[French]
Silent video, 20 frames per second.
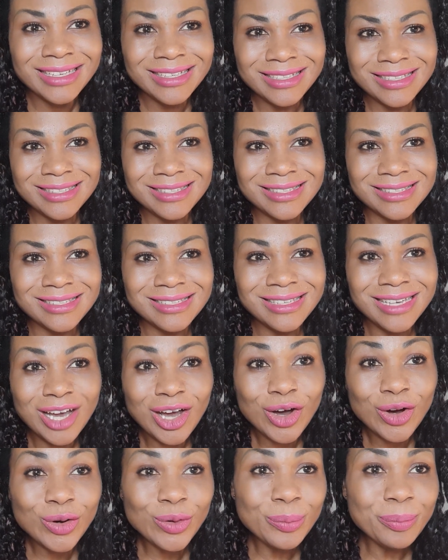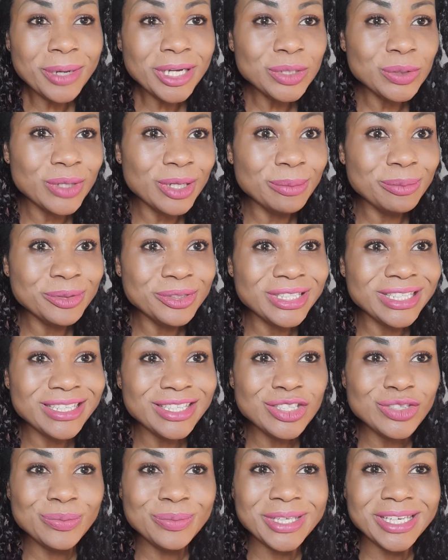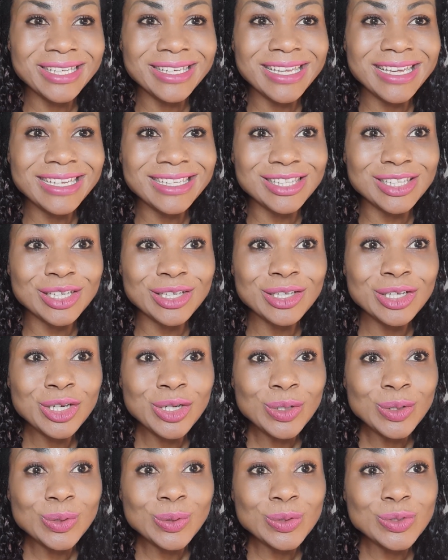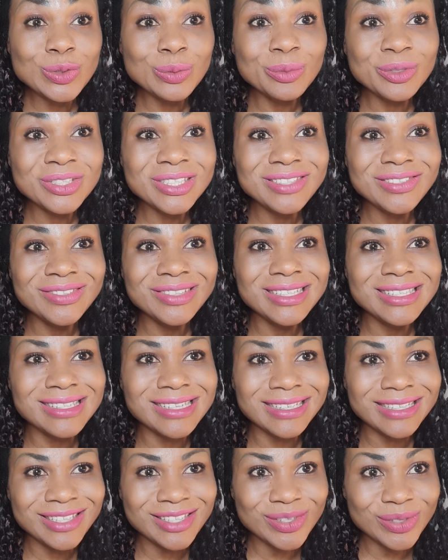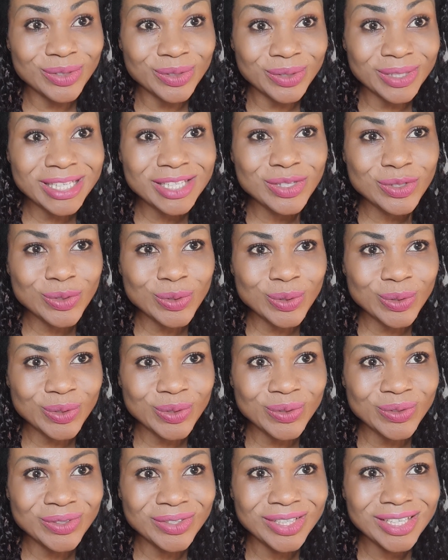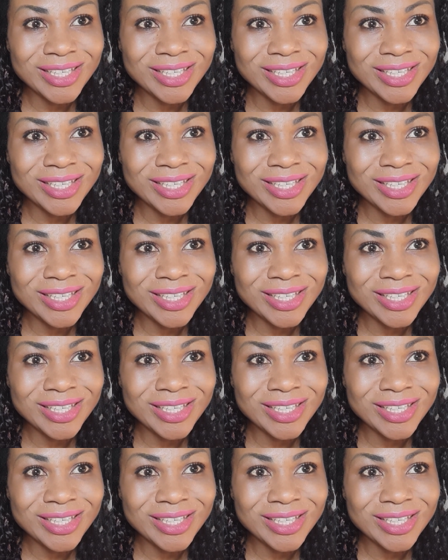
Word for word: Ici, on parle de la beauté et du bien-être. On se motive les uns les autres et surtout,